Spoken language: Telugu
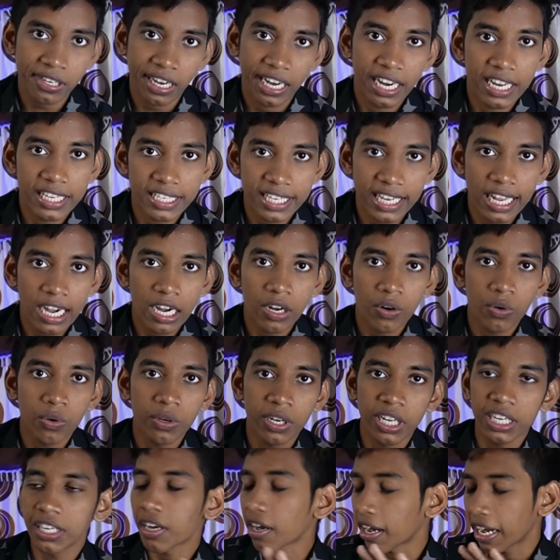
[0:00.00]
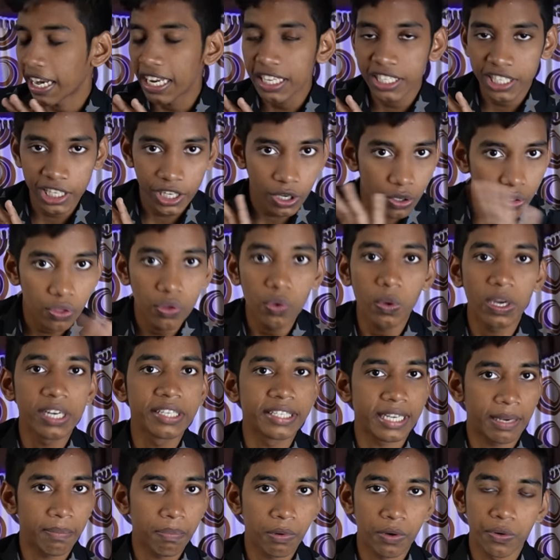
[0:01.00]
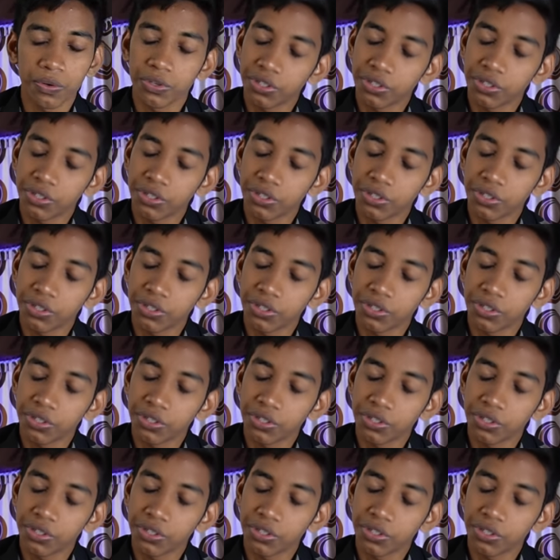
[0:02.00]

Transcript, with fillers: ట్రై చేయాలనుకుంటే ట్రై చేయొద్దు అని చెప్పను